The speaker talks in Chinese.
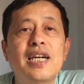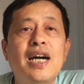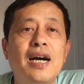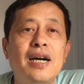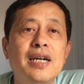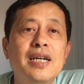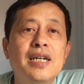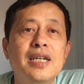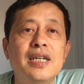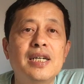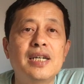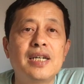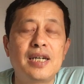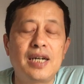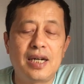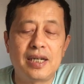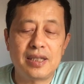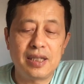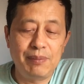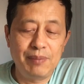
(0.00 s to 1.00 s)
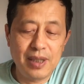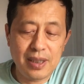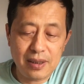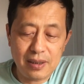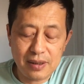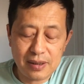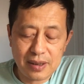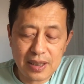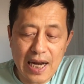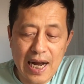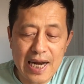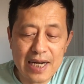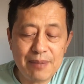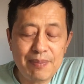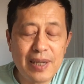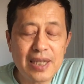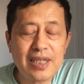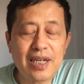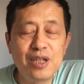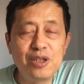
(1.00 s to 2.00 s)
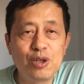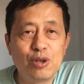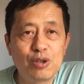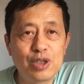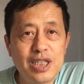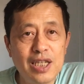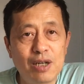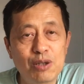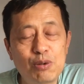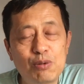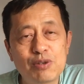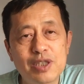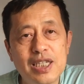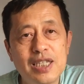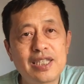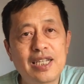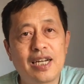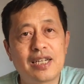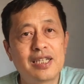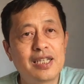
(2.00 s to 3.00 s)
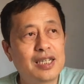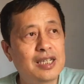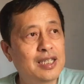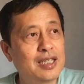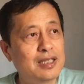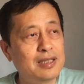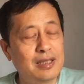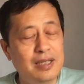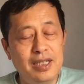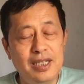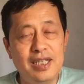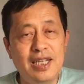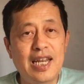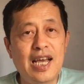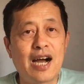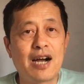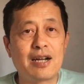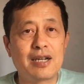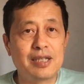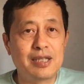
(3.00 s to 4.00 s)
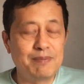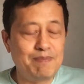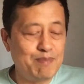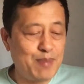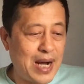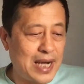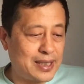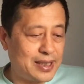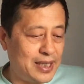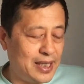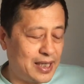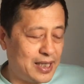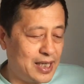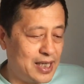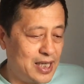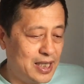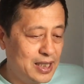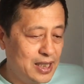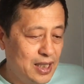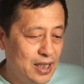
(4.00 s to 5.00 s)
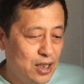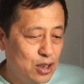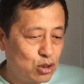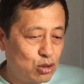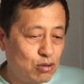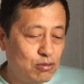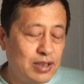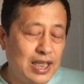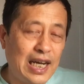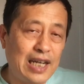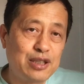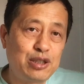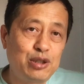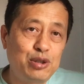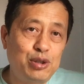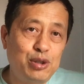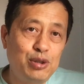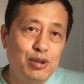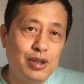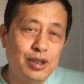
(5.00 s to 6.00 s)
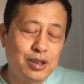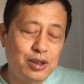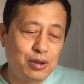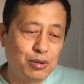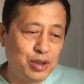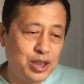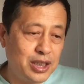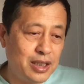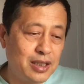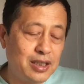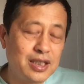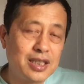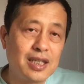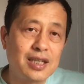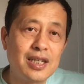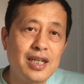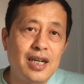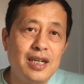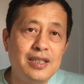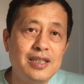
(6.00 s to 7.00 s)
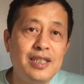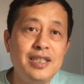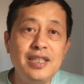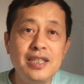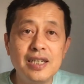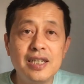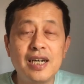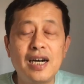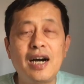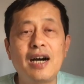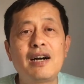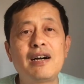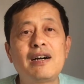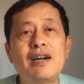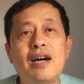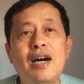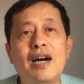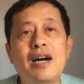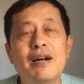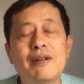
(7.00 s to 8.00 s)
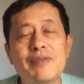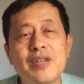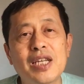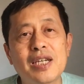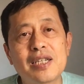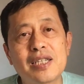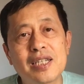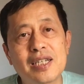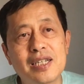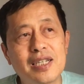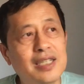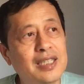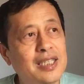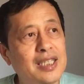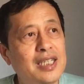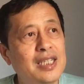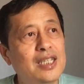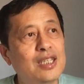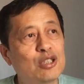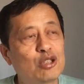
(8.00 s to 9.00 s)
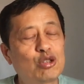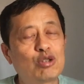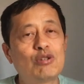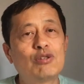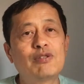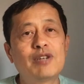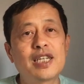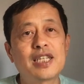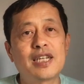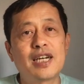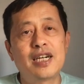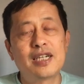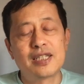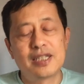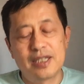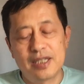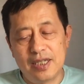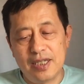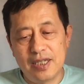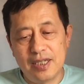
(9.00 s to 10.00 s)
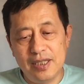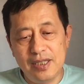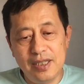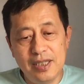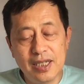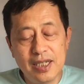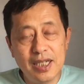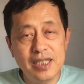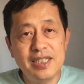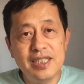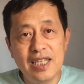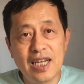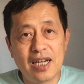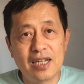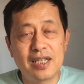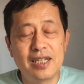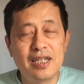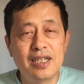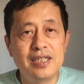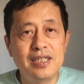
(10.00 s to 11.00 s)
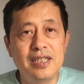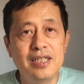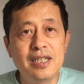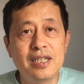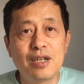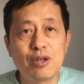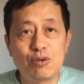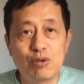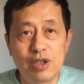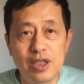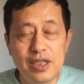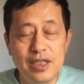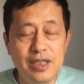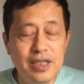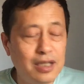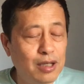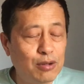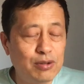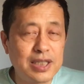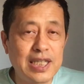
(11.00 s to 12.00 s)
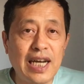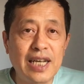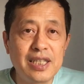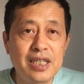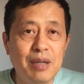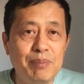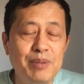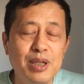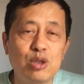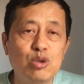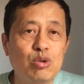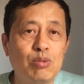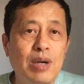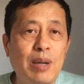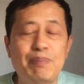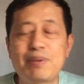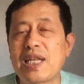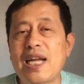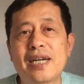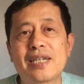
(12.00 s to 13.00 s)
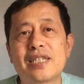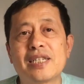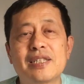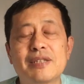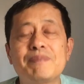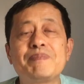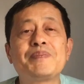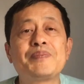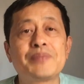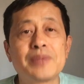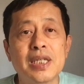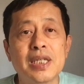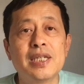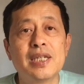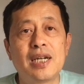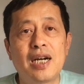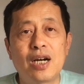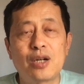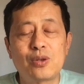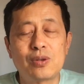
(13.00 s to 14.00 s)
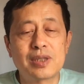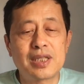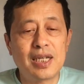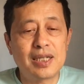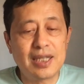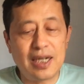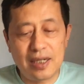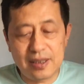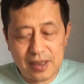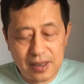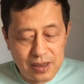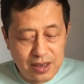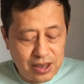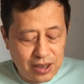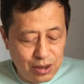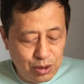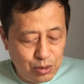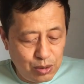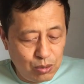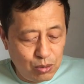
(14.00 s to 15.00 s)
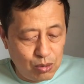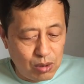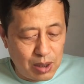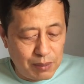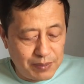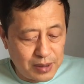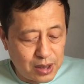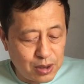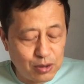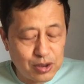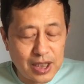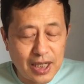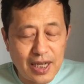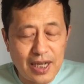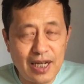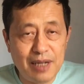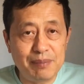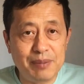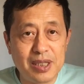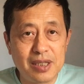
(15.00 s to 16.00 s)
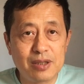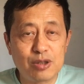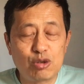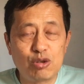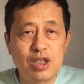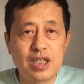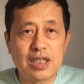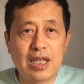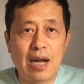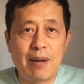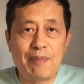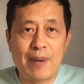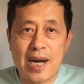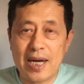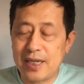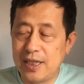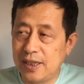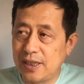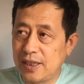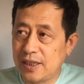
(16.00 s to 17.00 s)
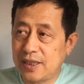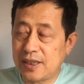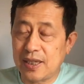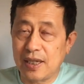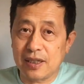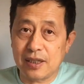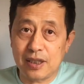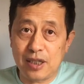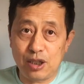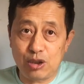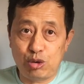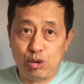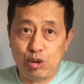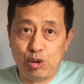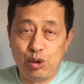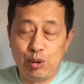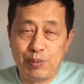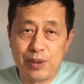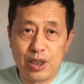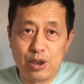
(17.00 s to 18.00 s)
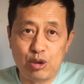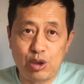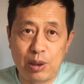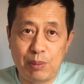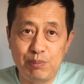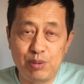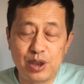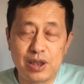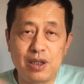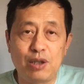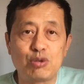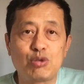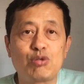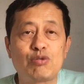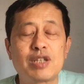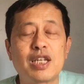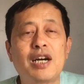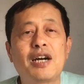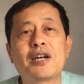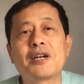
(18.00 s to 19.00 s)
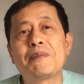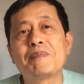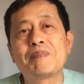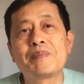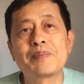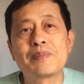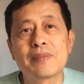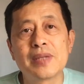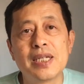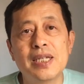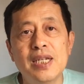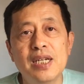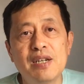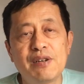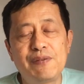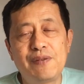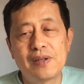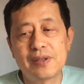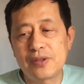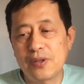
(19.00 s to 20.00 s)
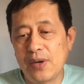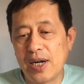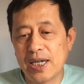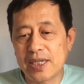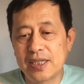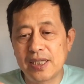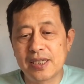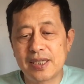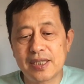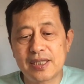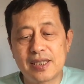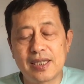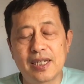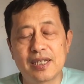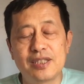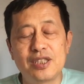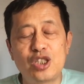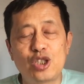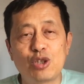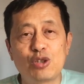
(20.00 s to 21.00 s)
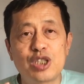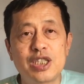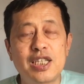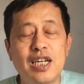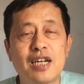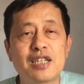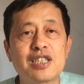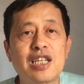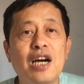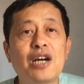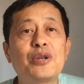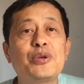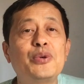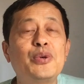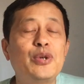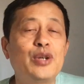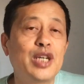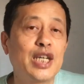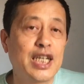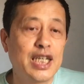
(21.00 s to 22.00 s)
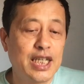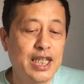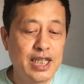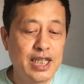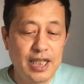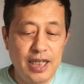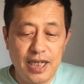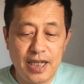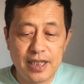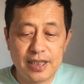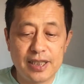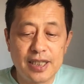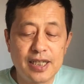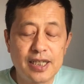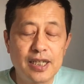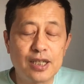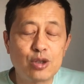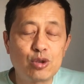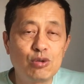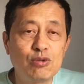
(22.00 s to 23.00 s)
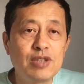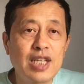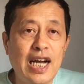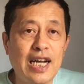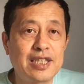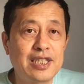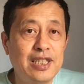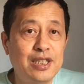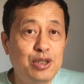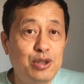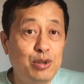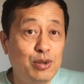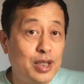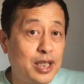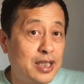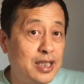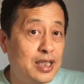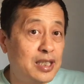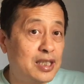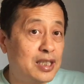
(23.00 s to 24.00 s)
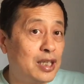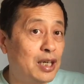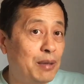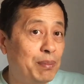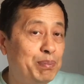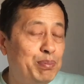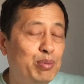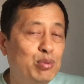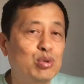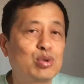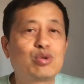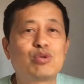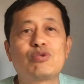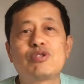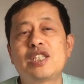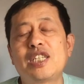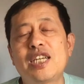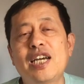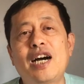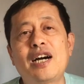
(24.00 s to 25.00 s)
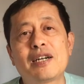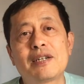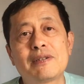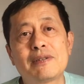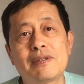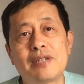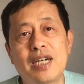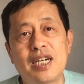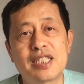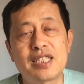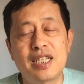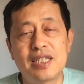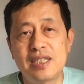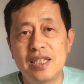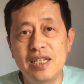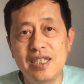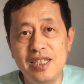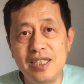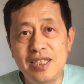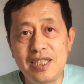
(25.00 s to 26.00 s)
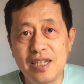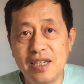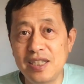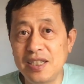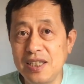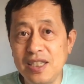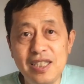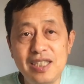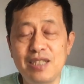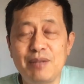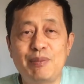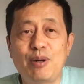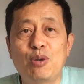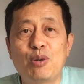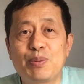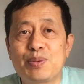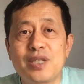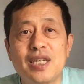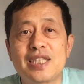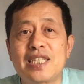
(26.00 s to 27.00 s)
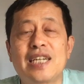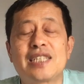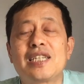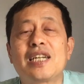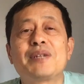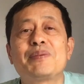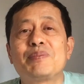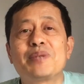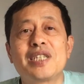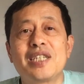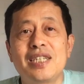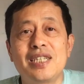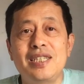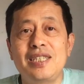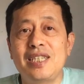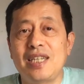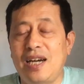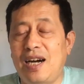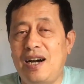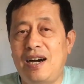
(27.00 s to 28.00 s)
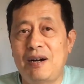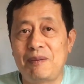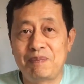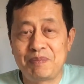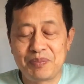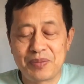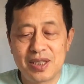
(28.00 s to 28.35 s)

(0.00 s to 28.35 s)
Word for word: 样，啊，那么塔利班他有像共产党那个力量，能把这个中亚地区就形成了一个啊，那个那个所谓的呃一个一样呃一个国一个国家一个民族吗？不大可能啊。共产党是基于我们都是汉民，所以他把各个省的区别全部消除掉了，否则话各个省就相当于啊这个中亚地区的各个部族一样啊，大家理解能理解吗？我不知道大家能不能理解啊。